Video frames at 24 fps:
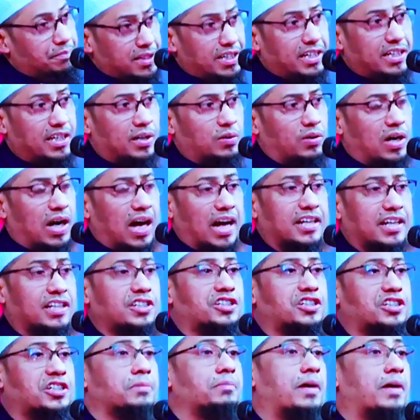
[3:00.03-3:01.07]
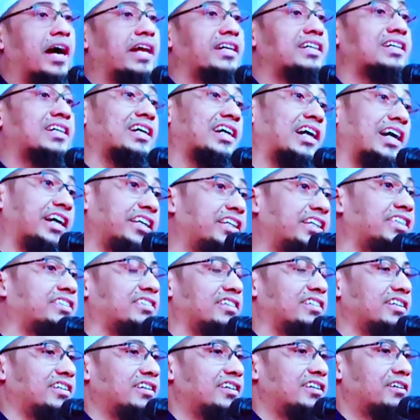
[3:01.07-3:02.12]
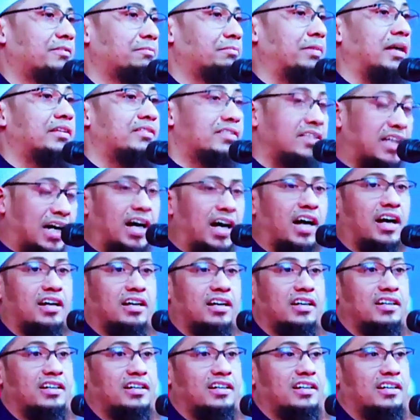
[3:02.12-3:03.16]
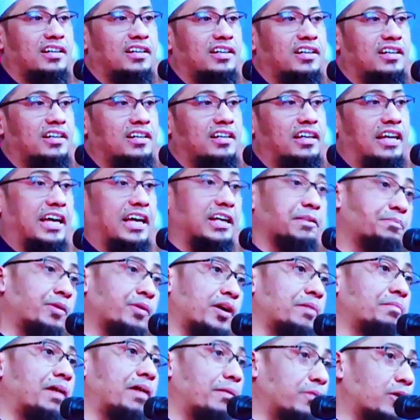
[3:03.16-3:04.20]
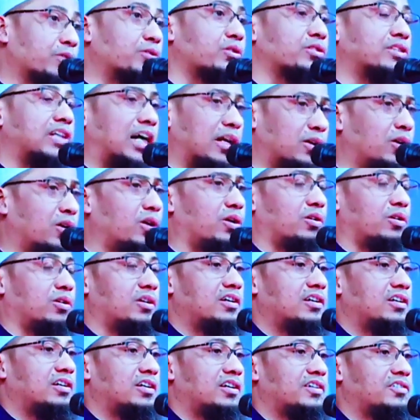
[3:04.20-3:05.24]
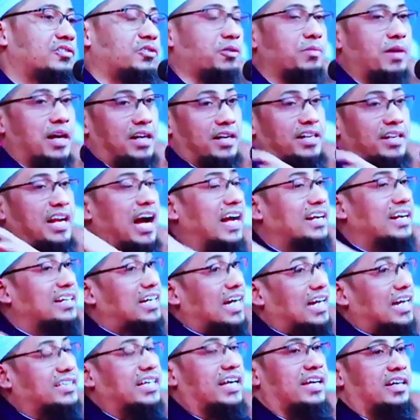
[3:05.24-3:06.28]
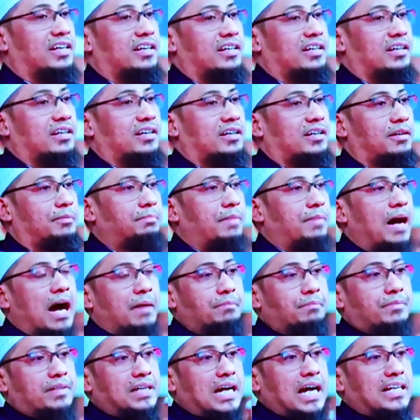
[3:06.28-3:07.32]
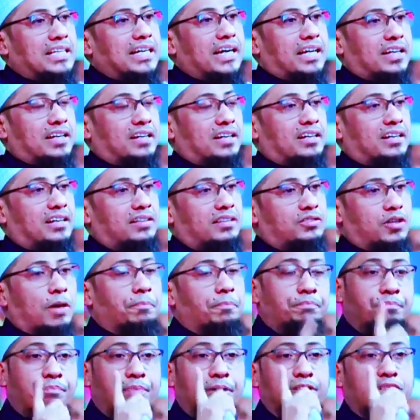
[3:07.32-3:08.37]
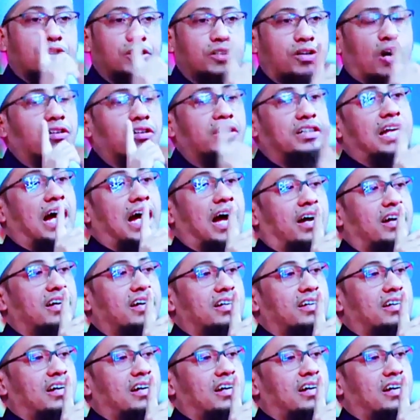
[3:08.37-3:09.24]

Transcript: ইয়ামিন ও আনিস শিমালি কাঈদ বান্দা এরপরে ভাবো তো জানো তোমার ডান কাঁধে বাম কাঁধে চব্বিশ ঘন্টা